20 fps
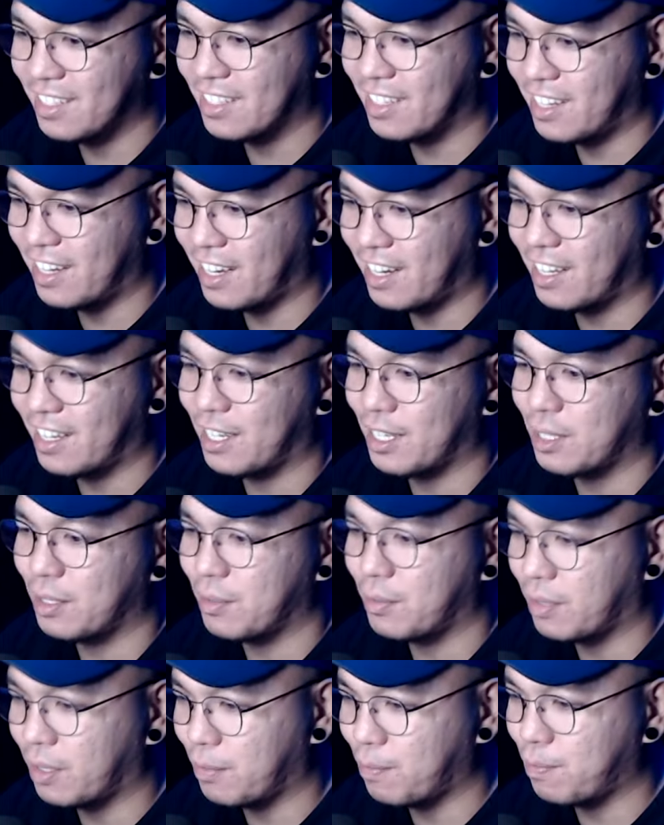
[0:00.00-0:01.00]
gotta get
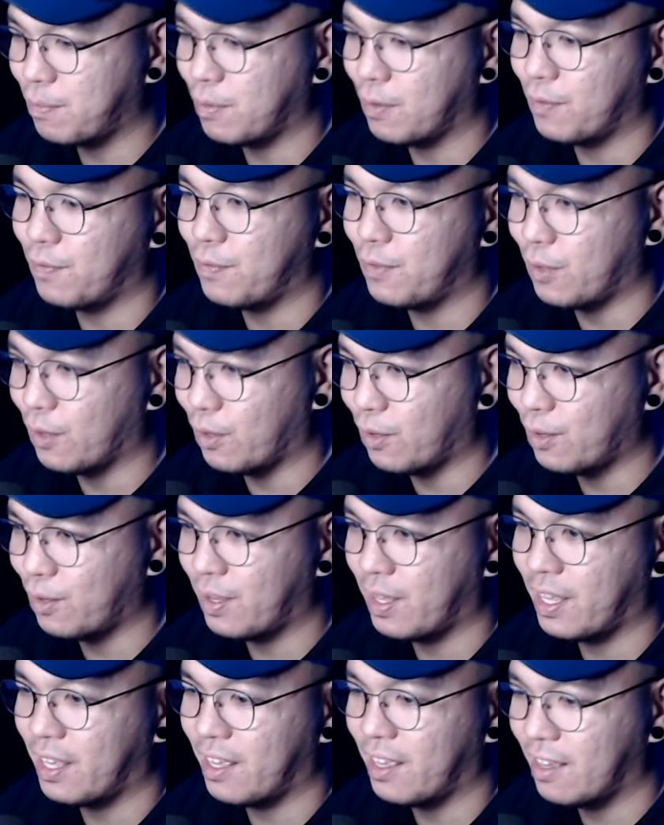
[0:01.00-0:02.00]
the grip of
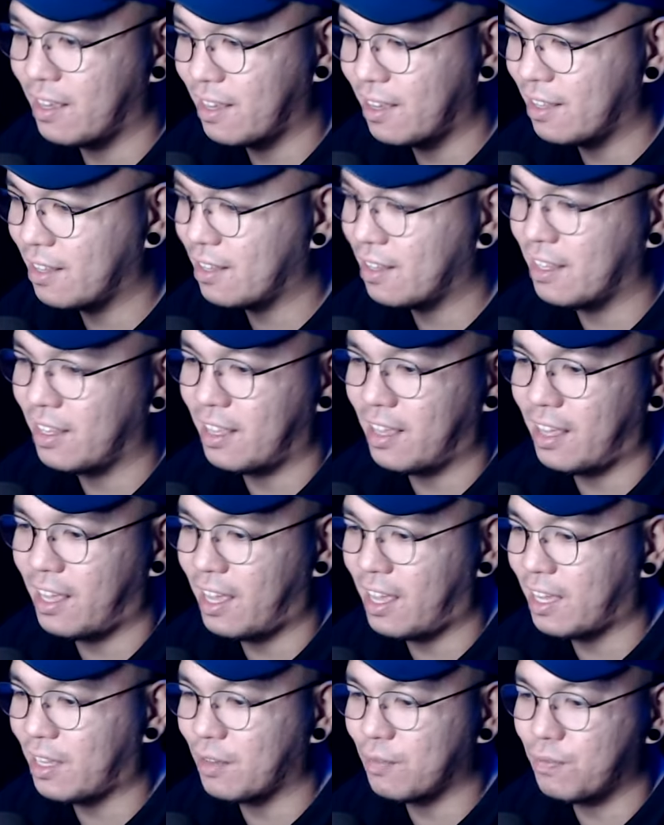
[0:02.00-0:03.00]
your hand.
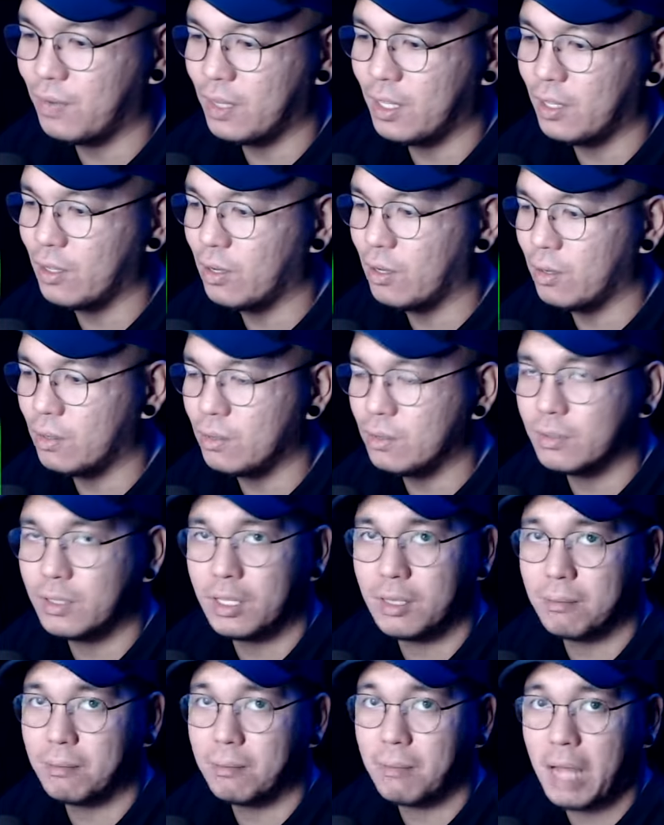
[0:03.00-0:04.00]
I can feel you
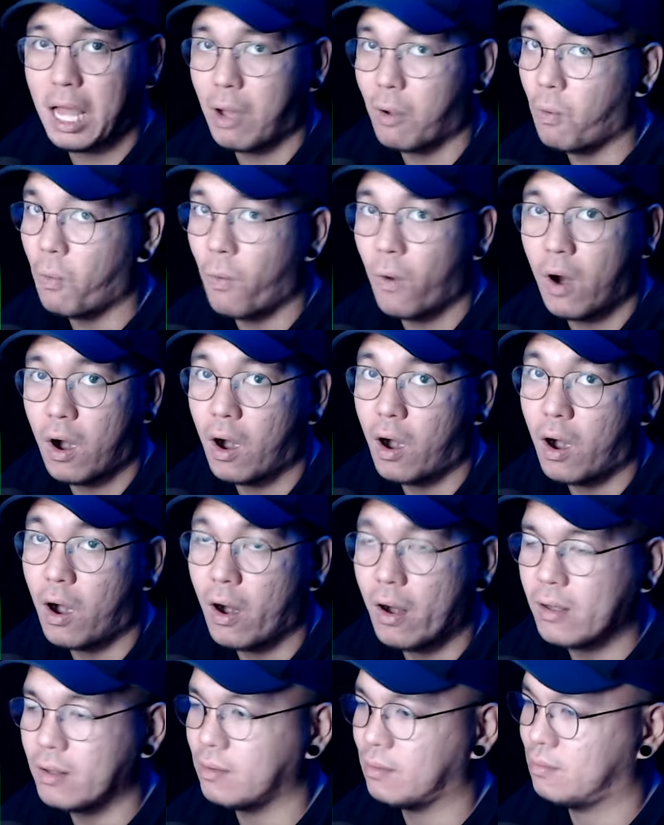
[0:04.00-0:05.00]
holding my
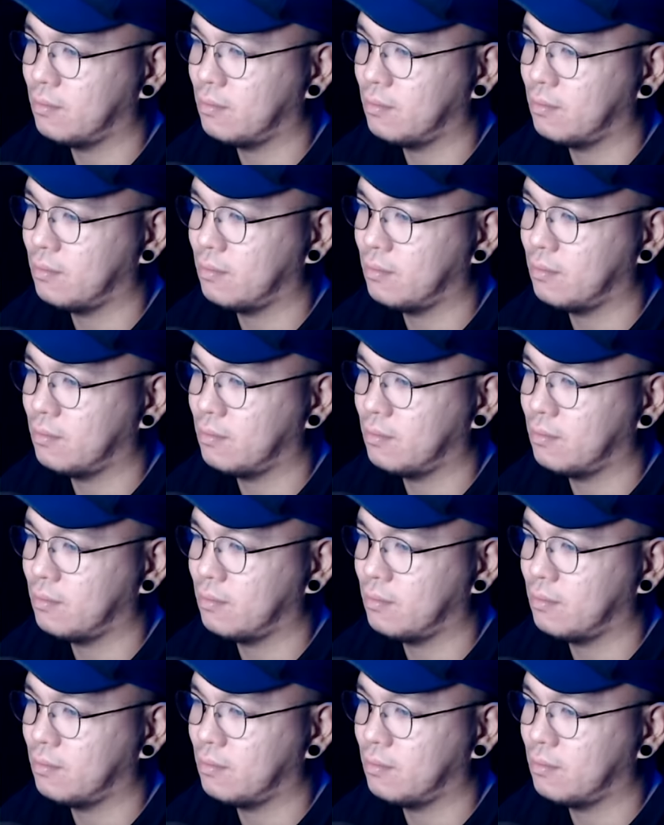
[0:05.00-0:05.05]
world.